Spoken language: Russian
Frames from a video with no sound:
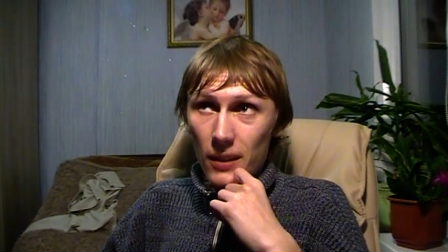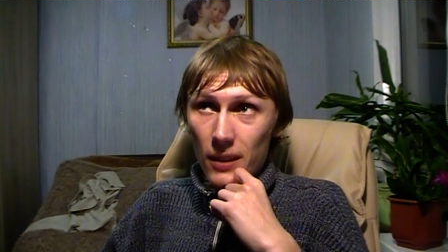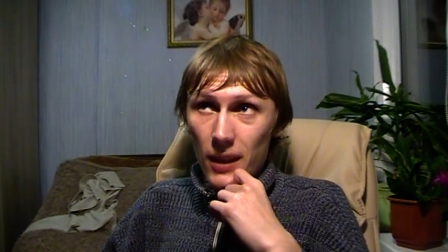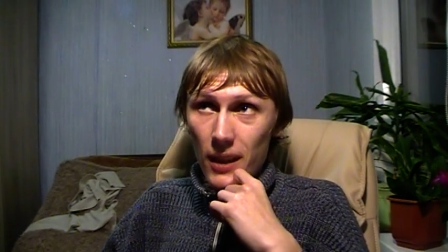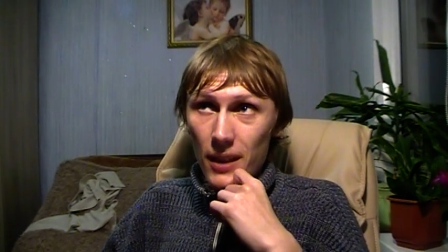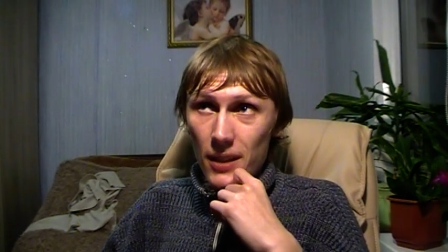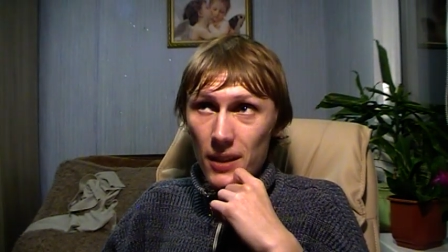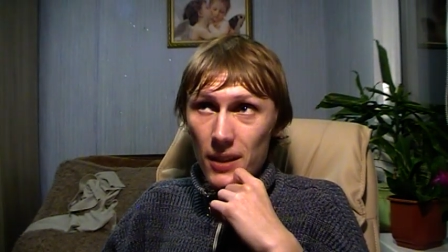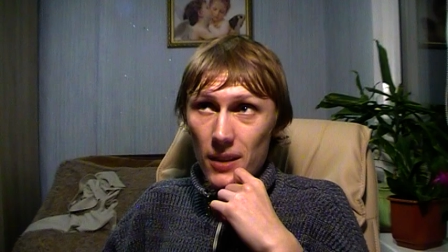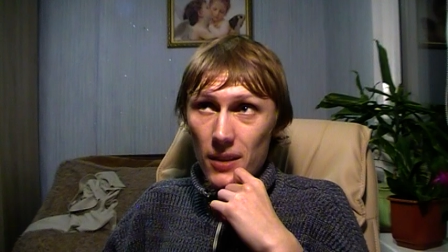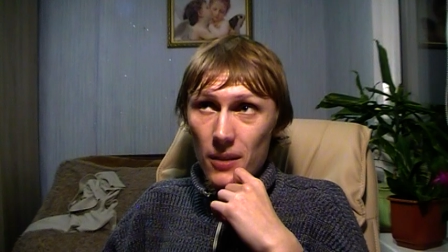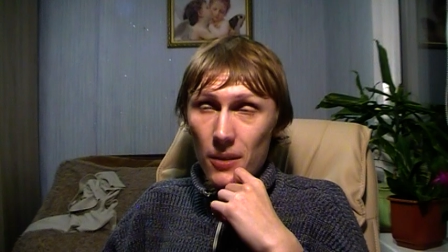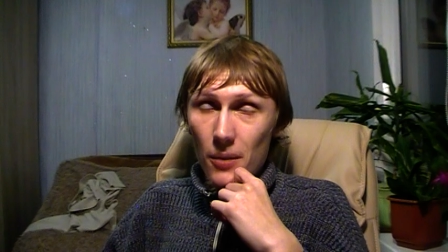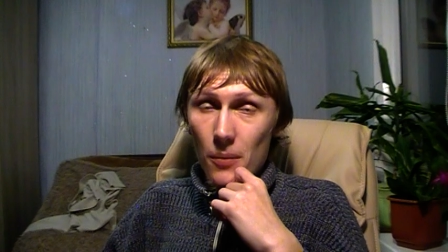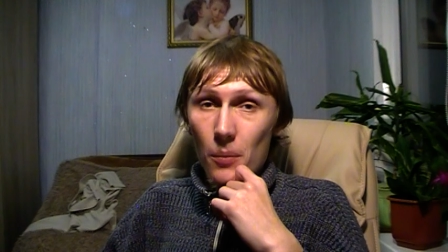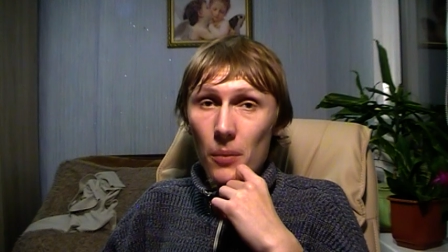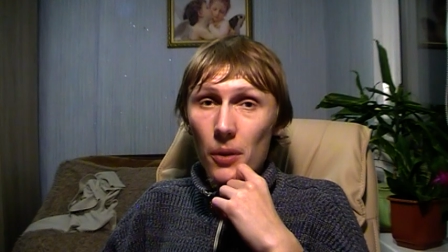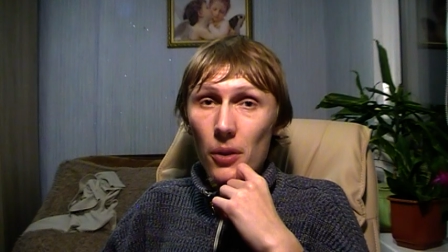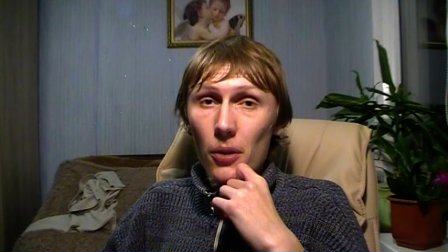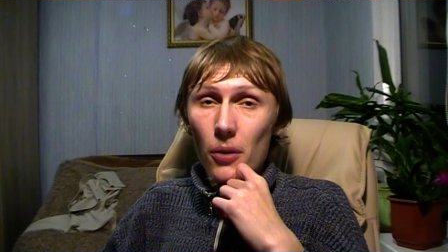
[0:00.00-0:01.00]
Они
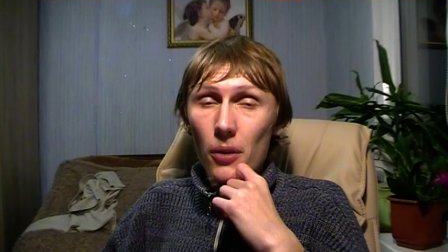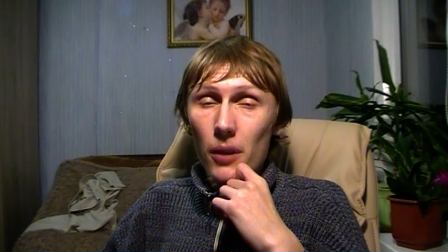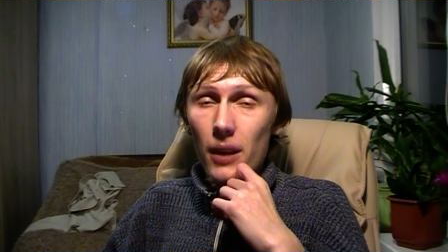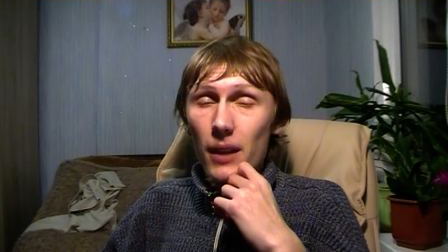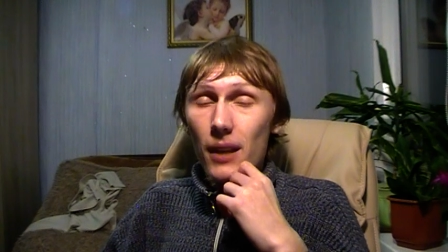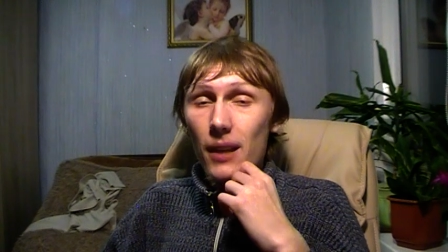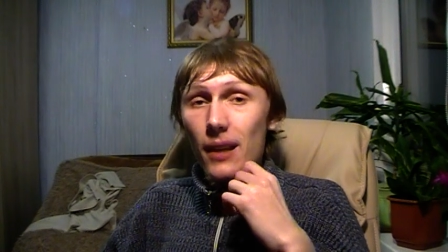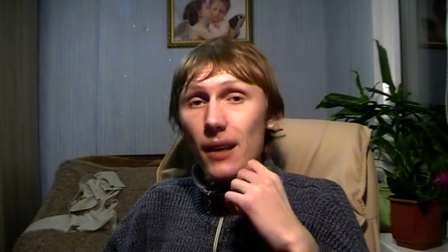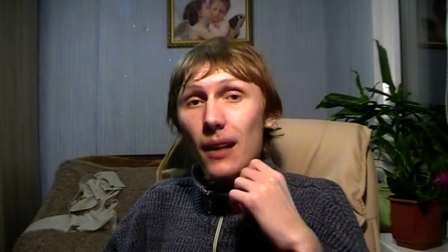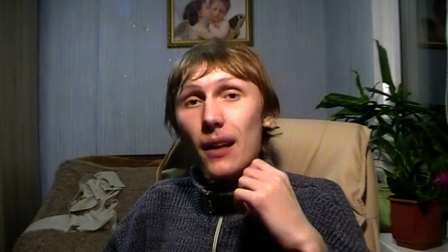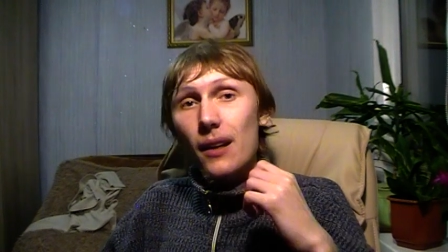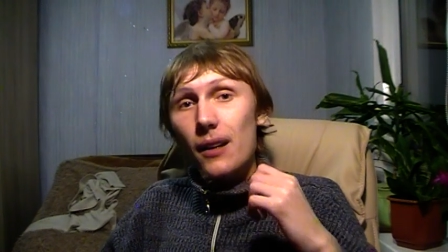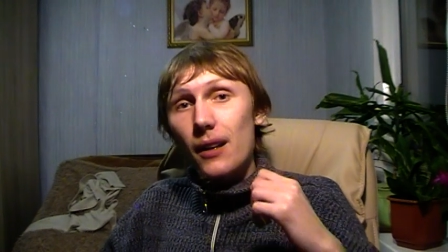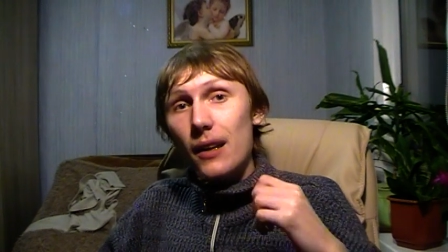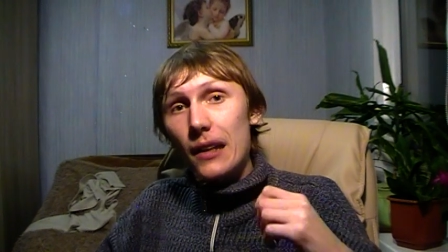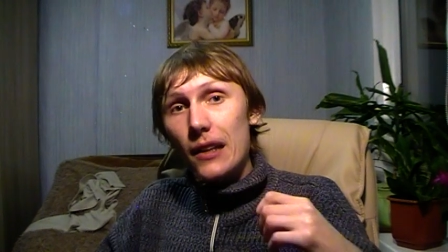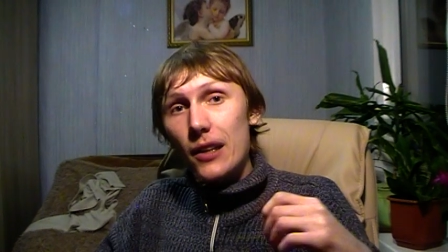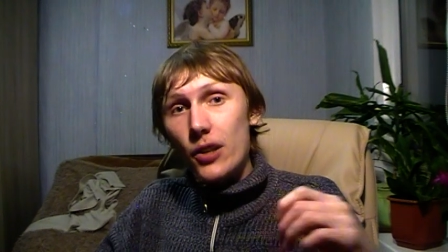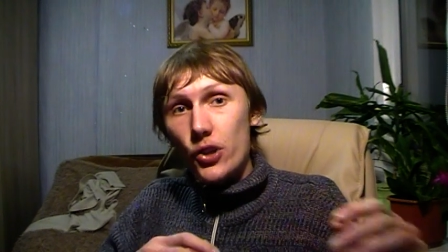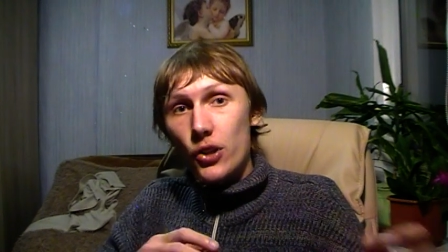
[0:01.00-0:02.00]
много
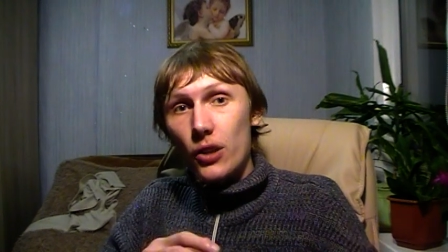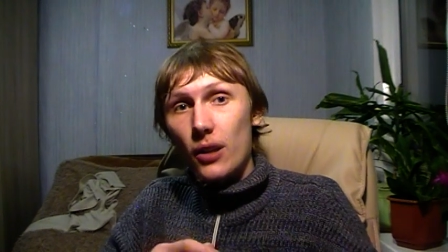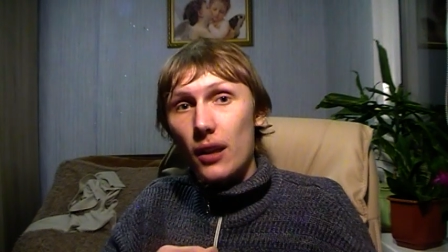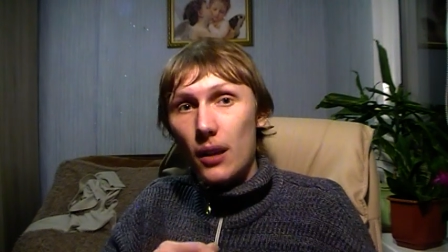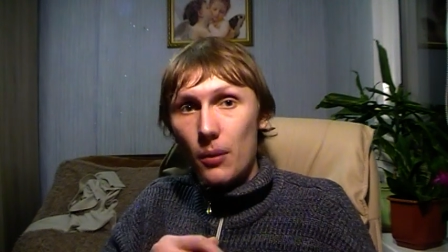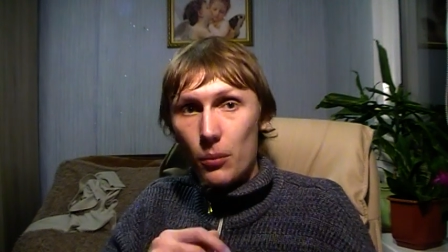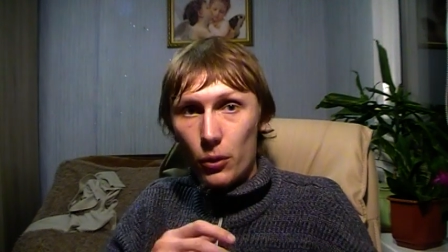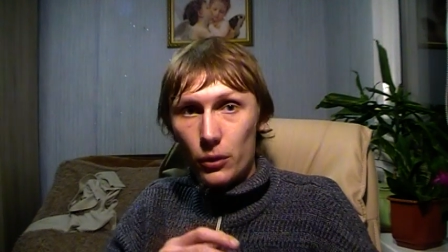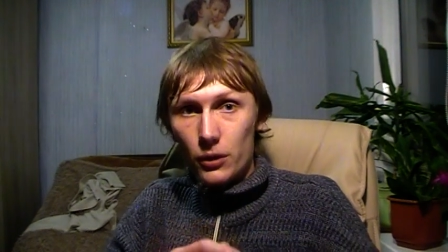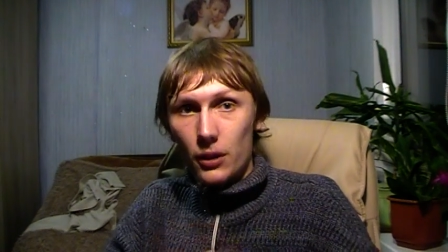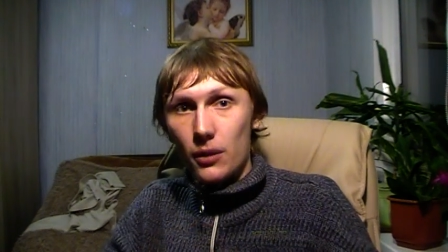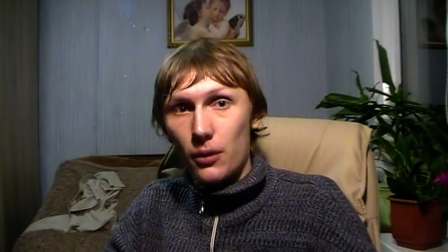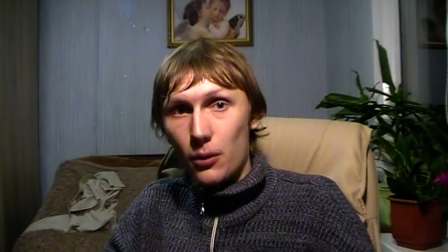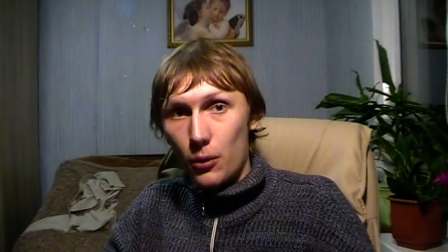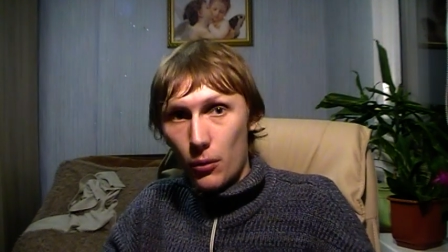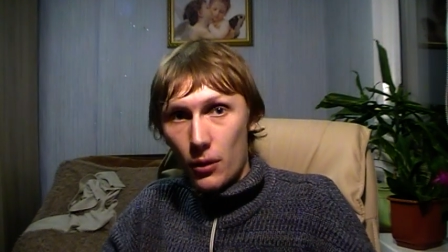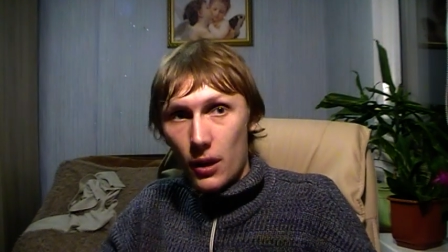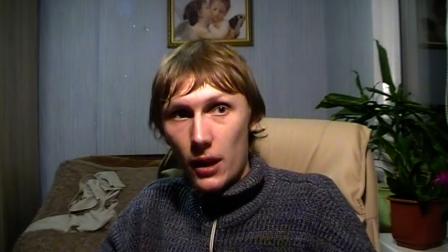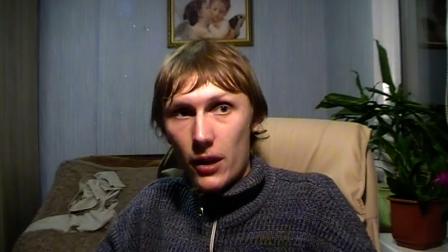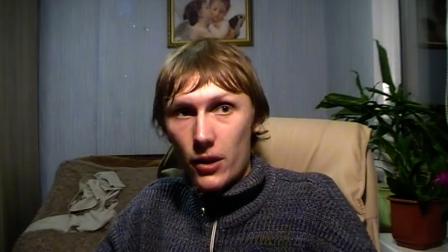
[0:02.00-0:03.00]
лишней работы на
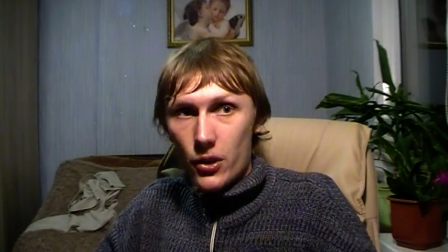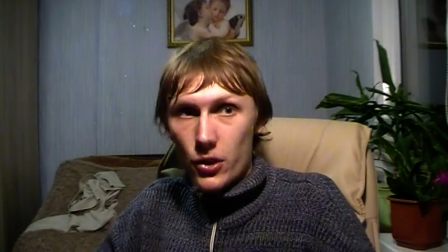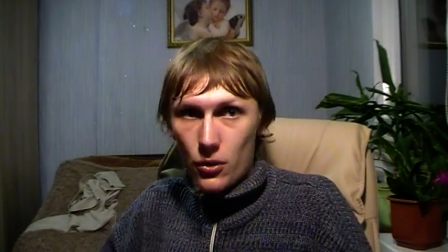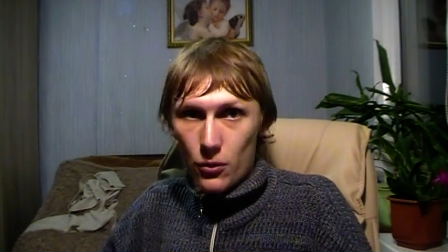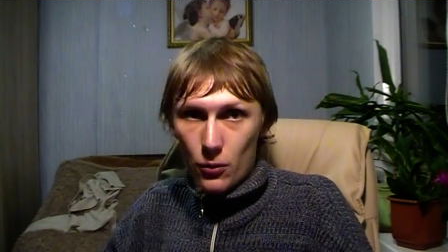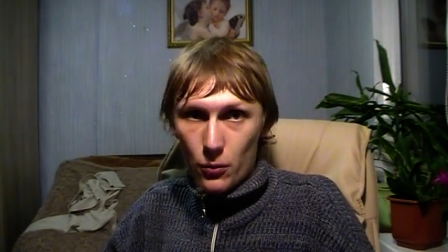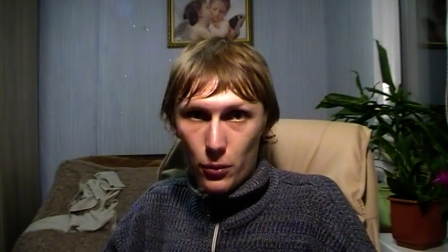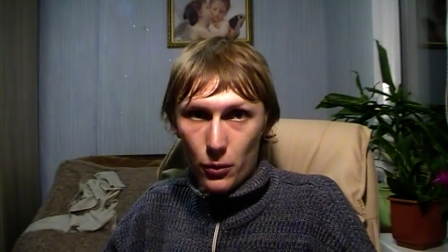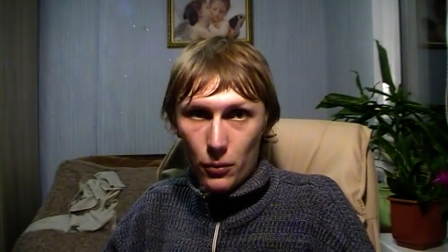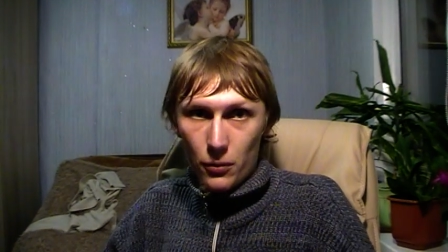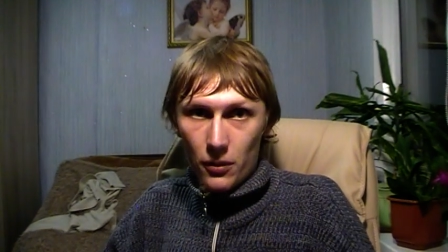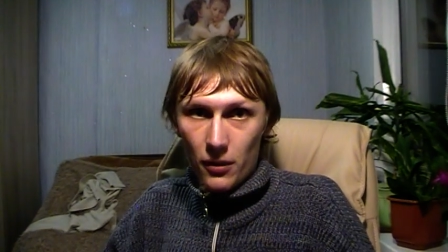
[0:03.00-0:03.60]
руках щупают